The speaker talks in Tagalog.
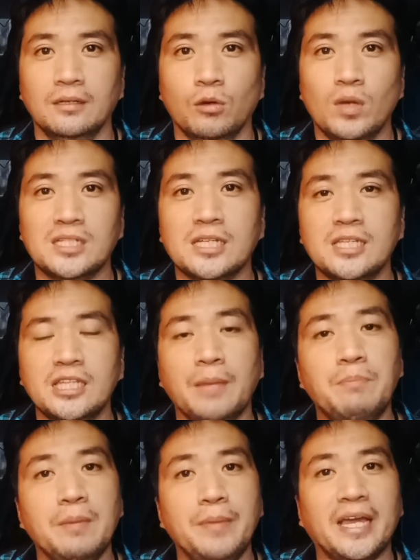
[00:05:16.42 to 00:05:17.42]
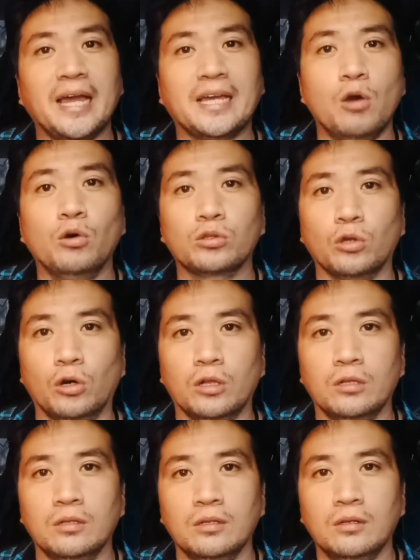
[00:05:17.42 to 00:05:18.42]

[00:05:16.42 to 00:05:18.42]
Once kasi nabibigay ka utol,